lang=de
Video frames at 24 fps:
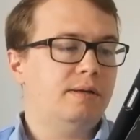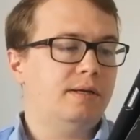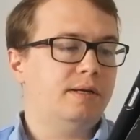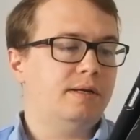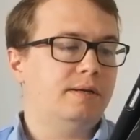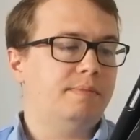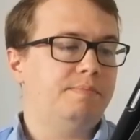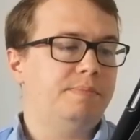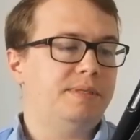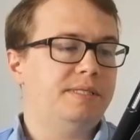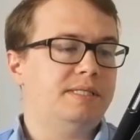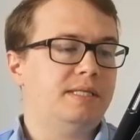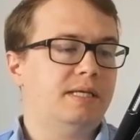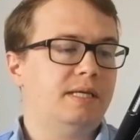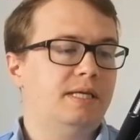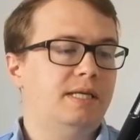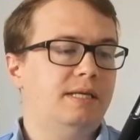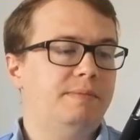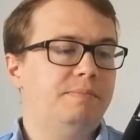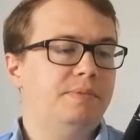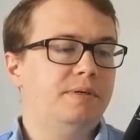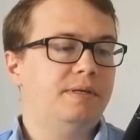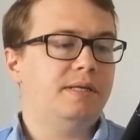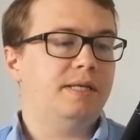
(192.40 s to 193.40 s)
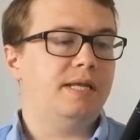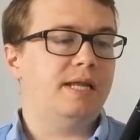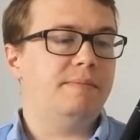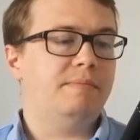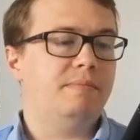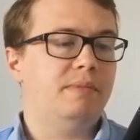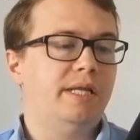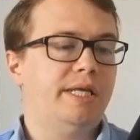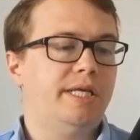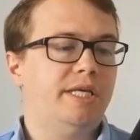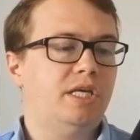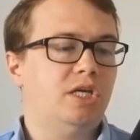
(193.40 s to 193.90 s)
äh, Betrieb,
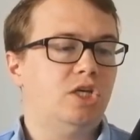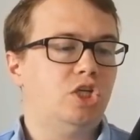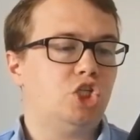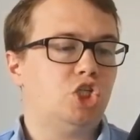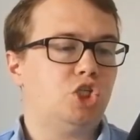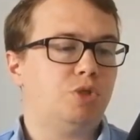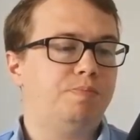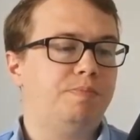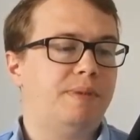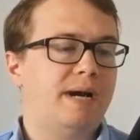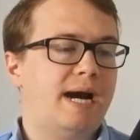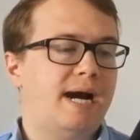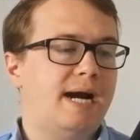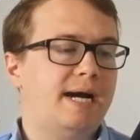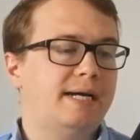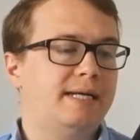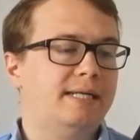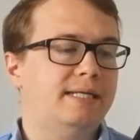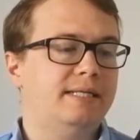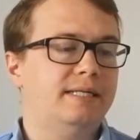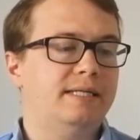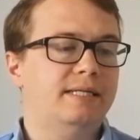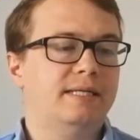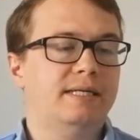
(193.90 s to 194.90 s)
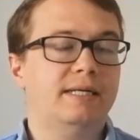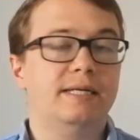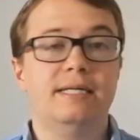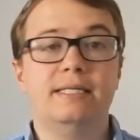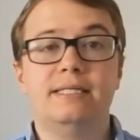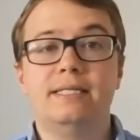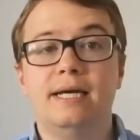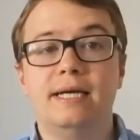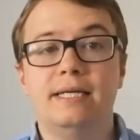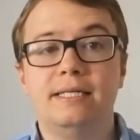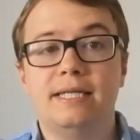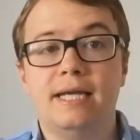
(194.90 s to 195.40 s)
nämlich Spargel
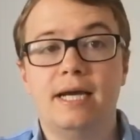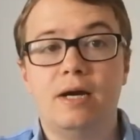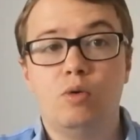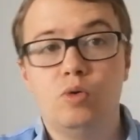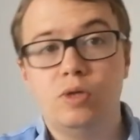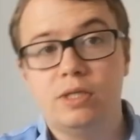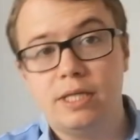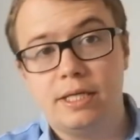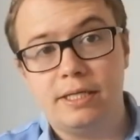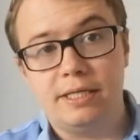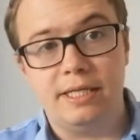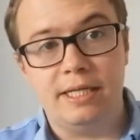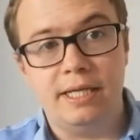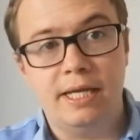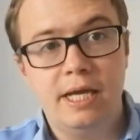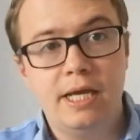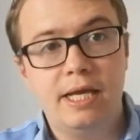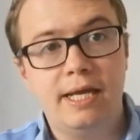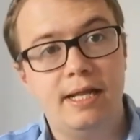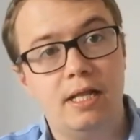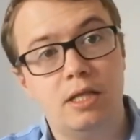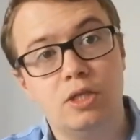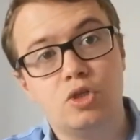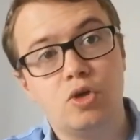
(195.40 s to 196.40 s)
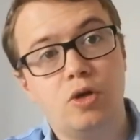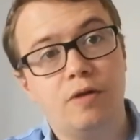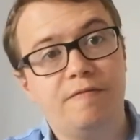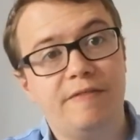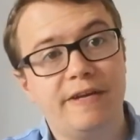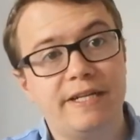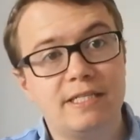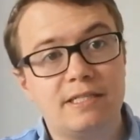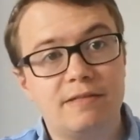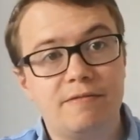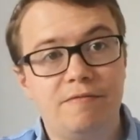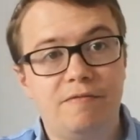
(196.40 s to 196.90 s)
Ritter, der unter die
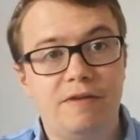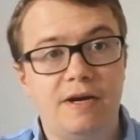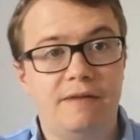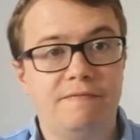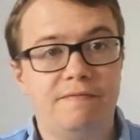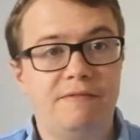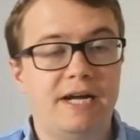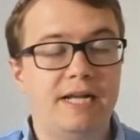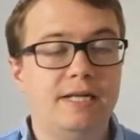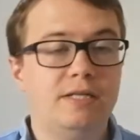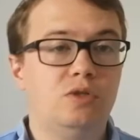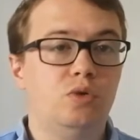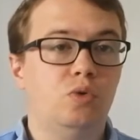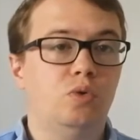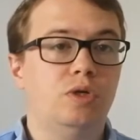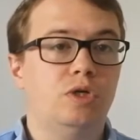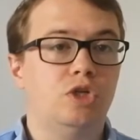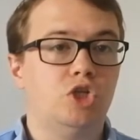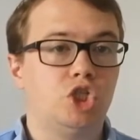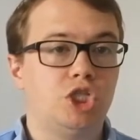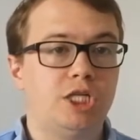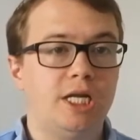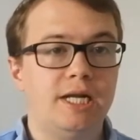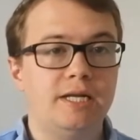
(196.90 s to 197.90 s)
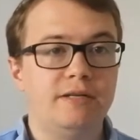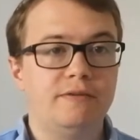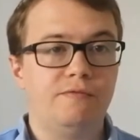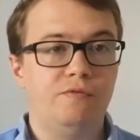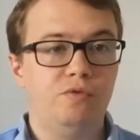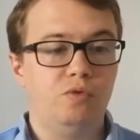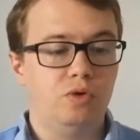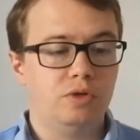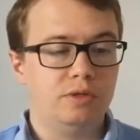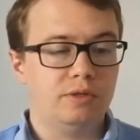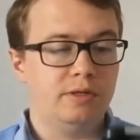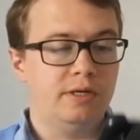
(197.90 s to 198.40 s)
Insolvenzverwaltung gestellt
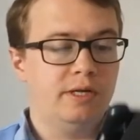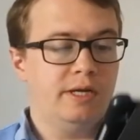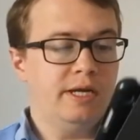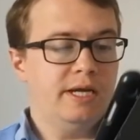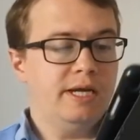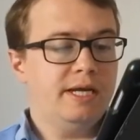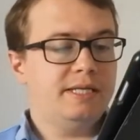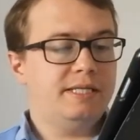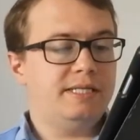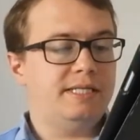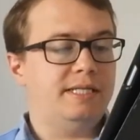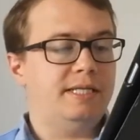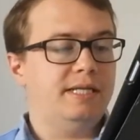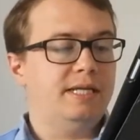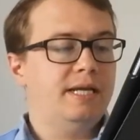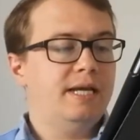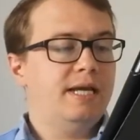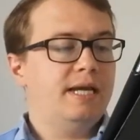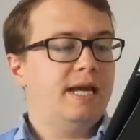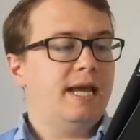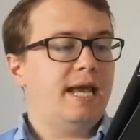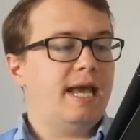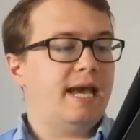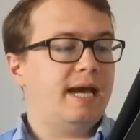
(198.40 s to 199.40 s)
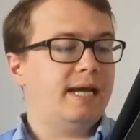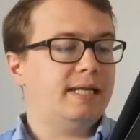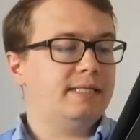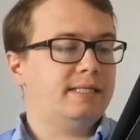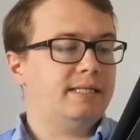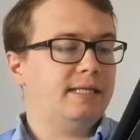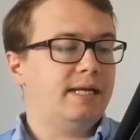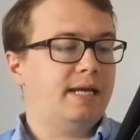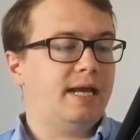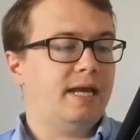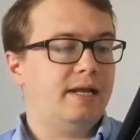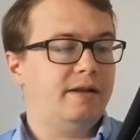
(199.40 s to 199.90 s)
wurden. Die
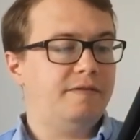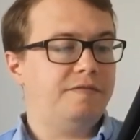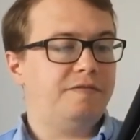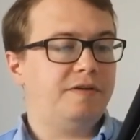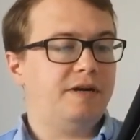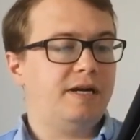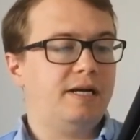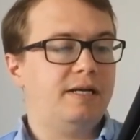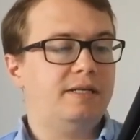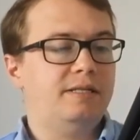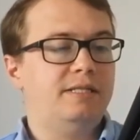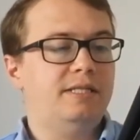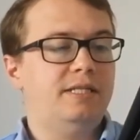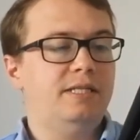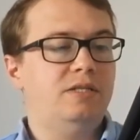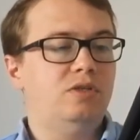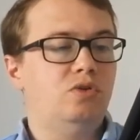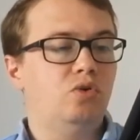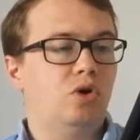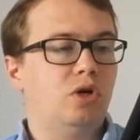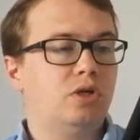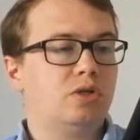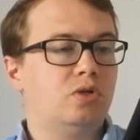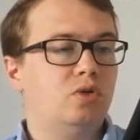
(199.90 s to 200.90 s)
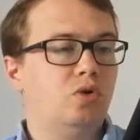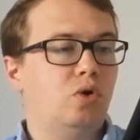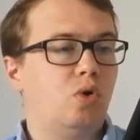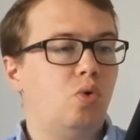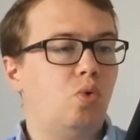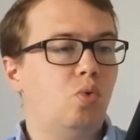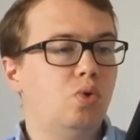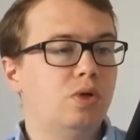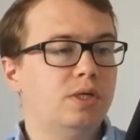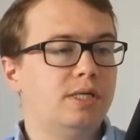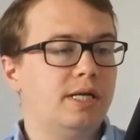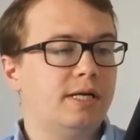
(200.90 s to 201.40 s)
Erntehelfer, die dort
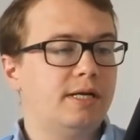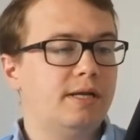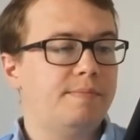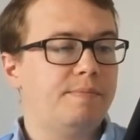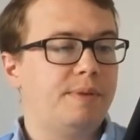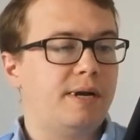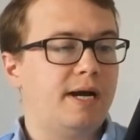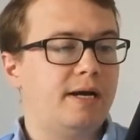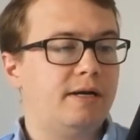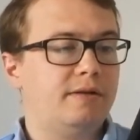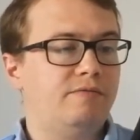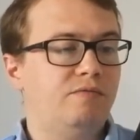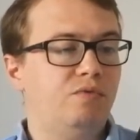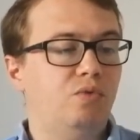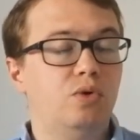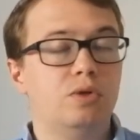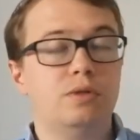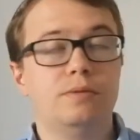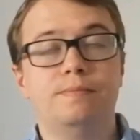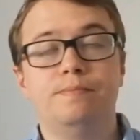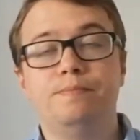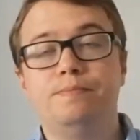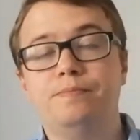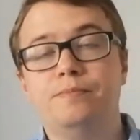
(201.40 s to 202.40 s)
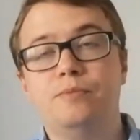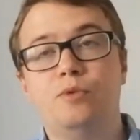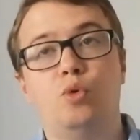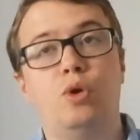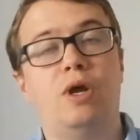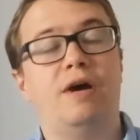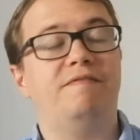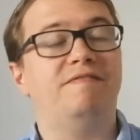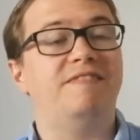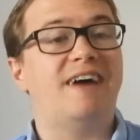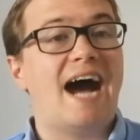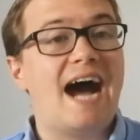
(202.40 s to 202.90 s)
noch untergebracht wurden
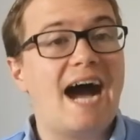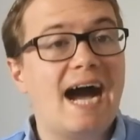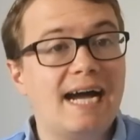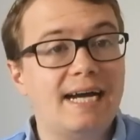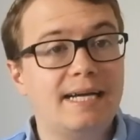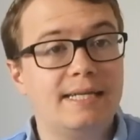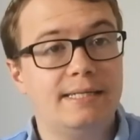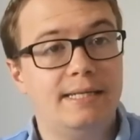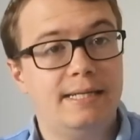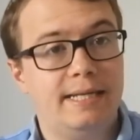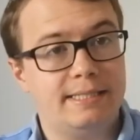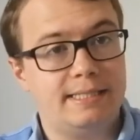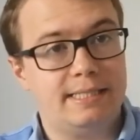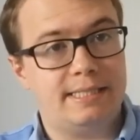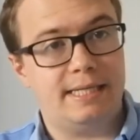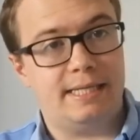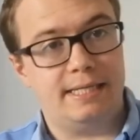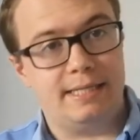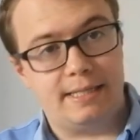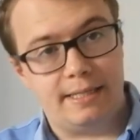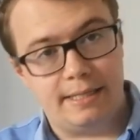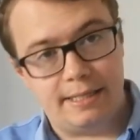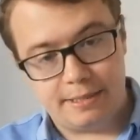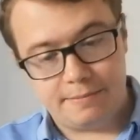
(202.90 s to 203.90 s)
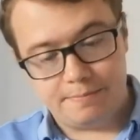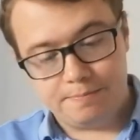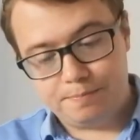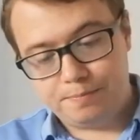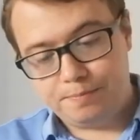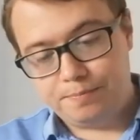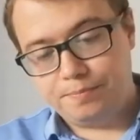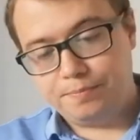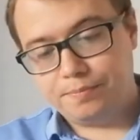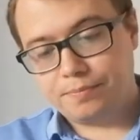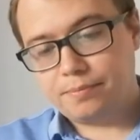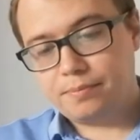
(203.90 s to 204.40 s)
oder waren letztendlich,
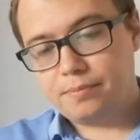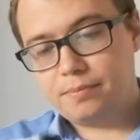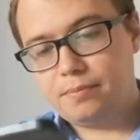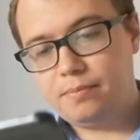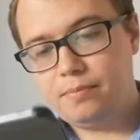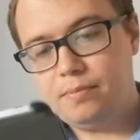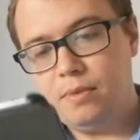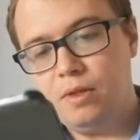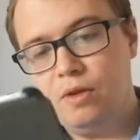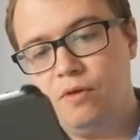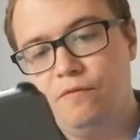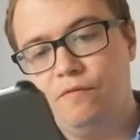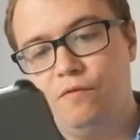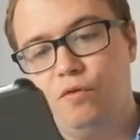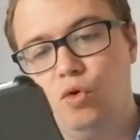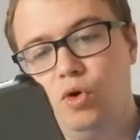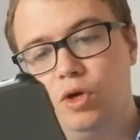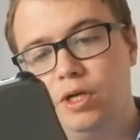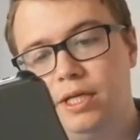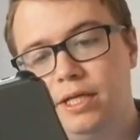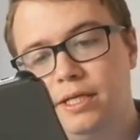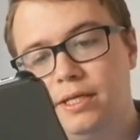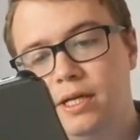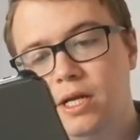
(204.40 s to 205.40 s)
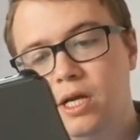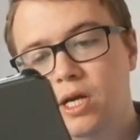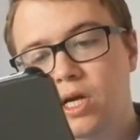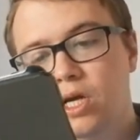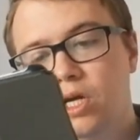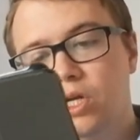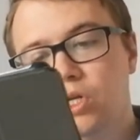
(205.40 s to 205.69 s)
wurden